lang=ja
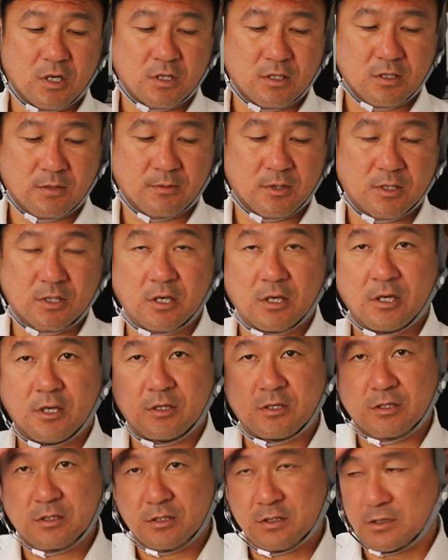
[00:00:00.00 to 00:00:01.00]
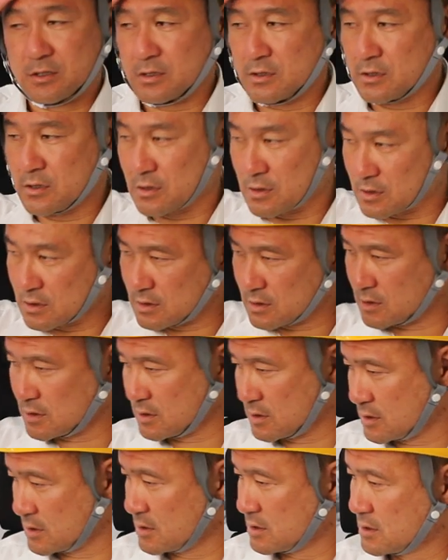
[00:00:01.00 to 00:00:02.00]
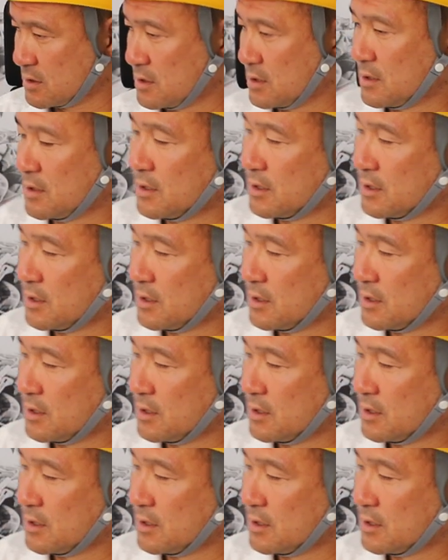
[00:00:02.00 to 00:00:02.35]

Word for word: れ様です